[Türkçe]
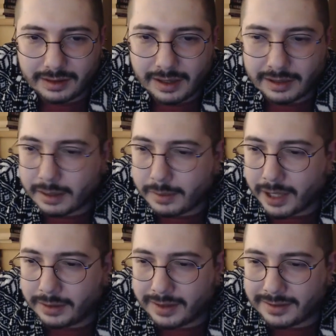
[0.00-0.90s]
Adam
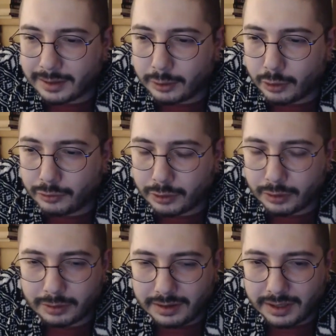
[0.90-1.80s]
annesini
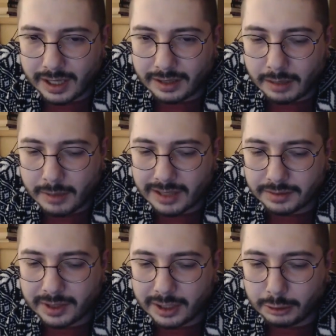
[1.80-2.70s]
dövüyor. Yine namaz
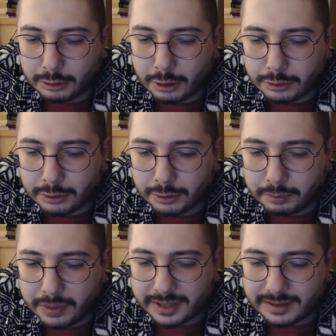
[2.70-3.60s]
mı kılıyorsun
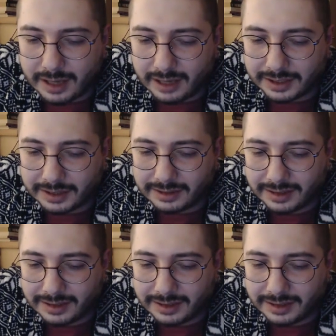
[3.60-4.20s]
pis kadın?